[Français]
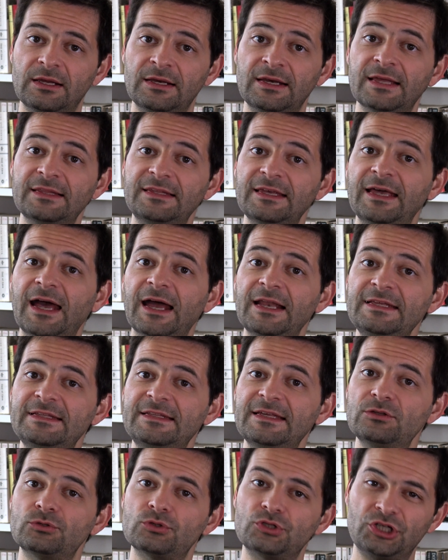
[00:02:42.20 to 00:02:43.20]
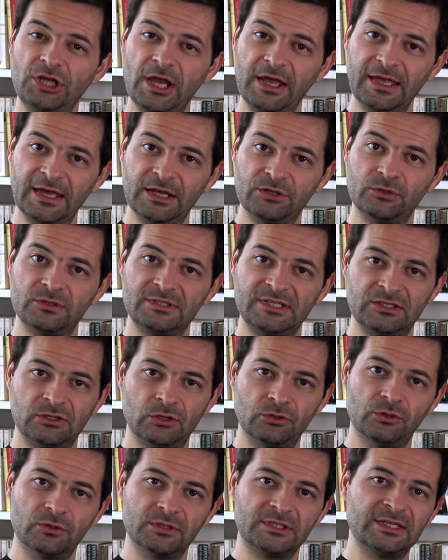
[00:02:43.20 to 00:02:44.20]
L'intégralité de chacun de
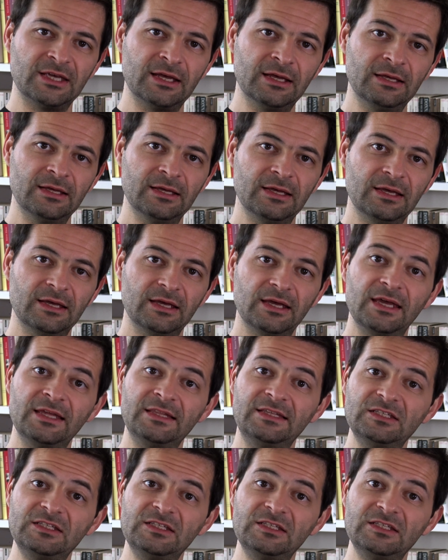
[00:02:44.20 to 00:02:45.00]
ces entretiens est